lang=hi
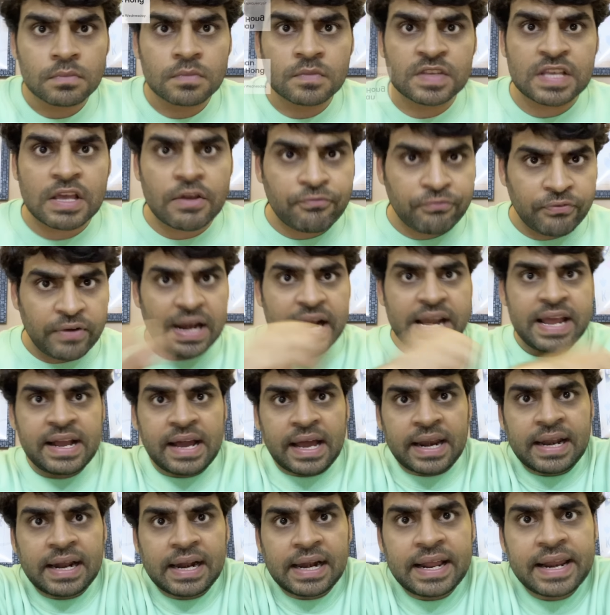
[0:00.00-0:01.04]
सिर्फ फील्डिंग
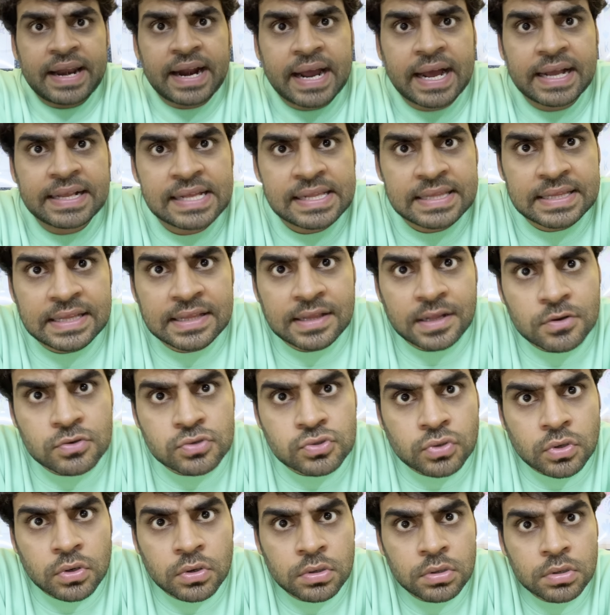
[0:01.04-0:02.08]
करने के लिए रखा जाता था
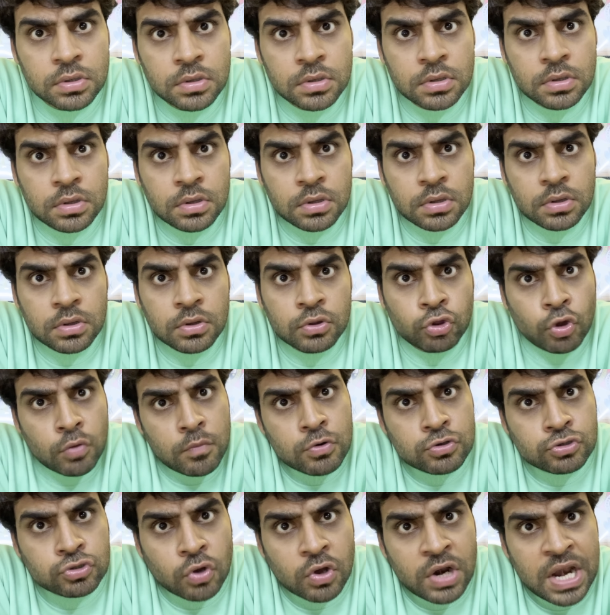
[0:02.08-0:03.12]
उसको तुम
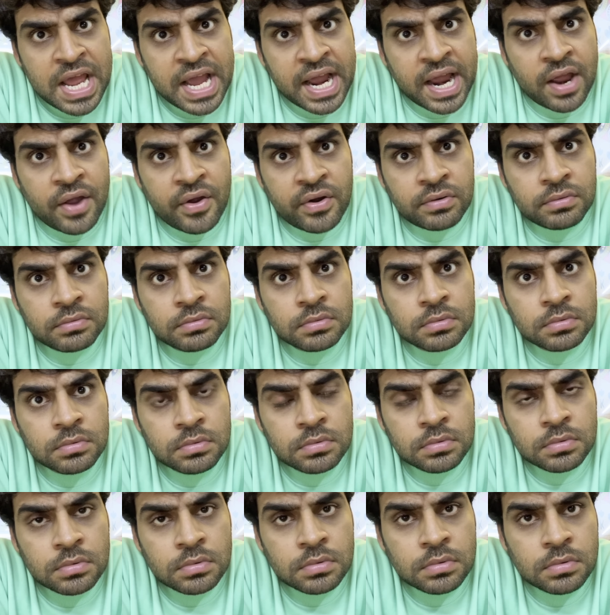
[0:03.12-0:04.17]
उसको ले गए हो
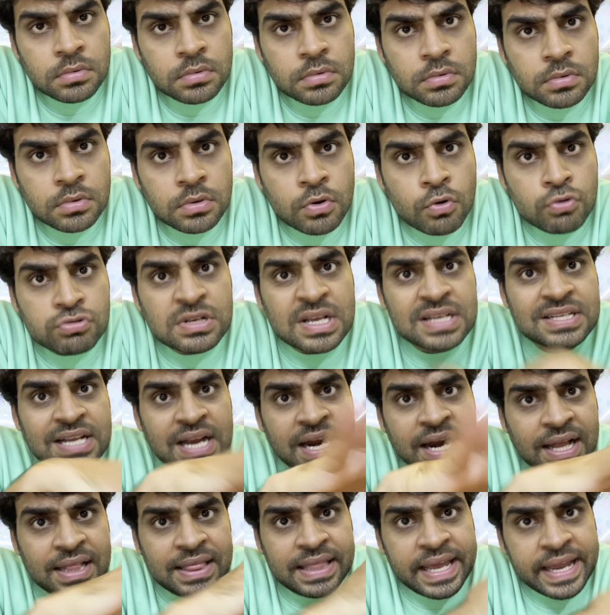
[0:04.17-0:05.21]
उसका
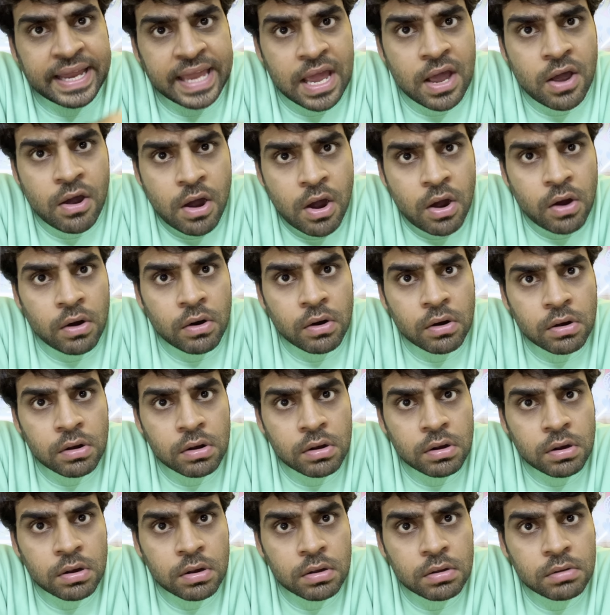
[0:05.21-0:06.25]
शकल देखे हो
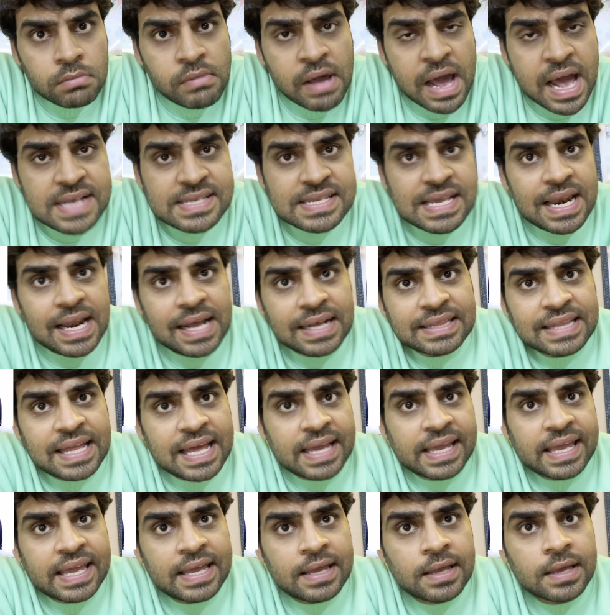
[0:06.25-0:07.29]
ऐसा लगता है
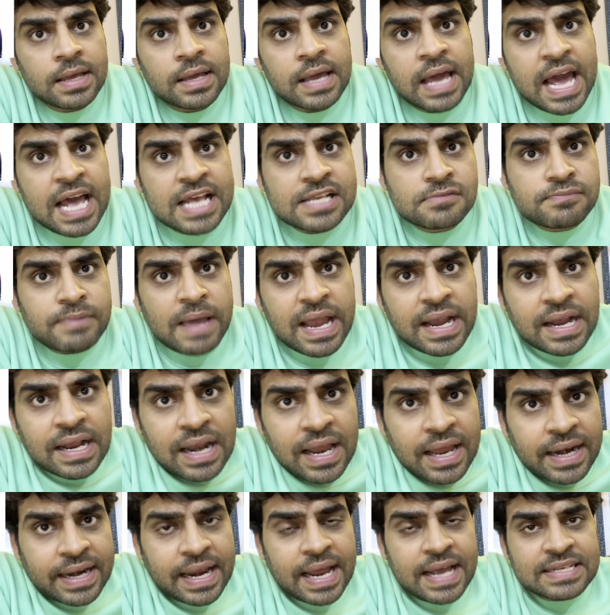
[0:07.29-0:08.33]
कि एसबीआई
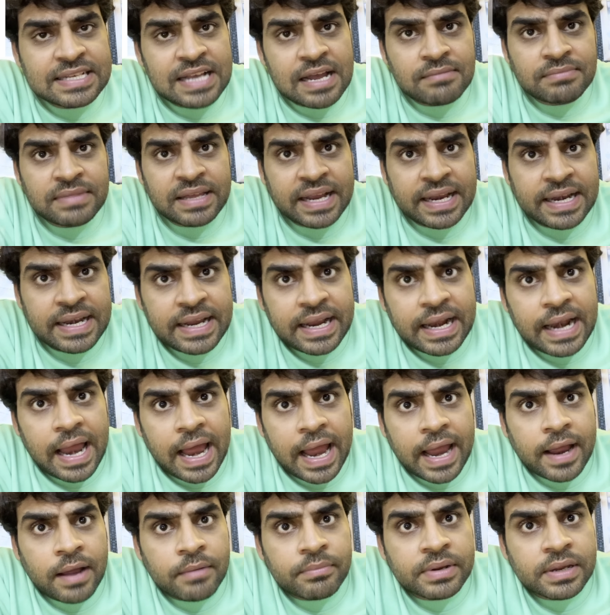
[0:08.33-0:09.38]
क्लर्क का एग्जाम देके निकला
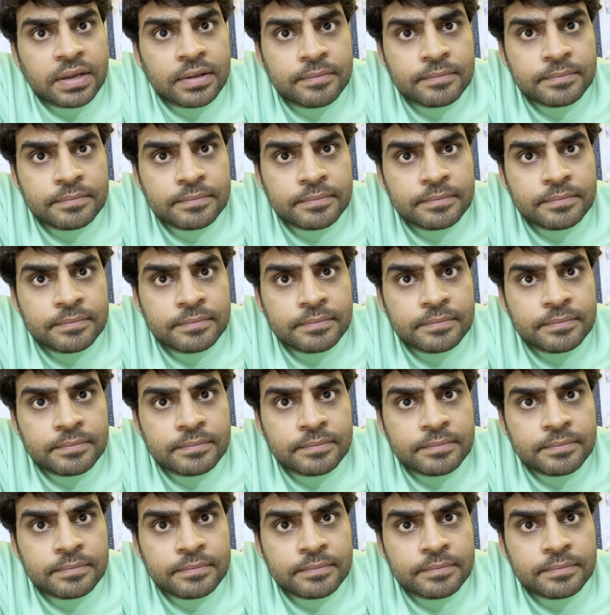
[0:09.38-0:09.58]
है अभी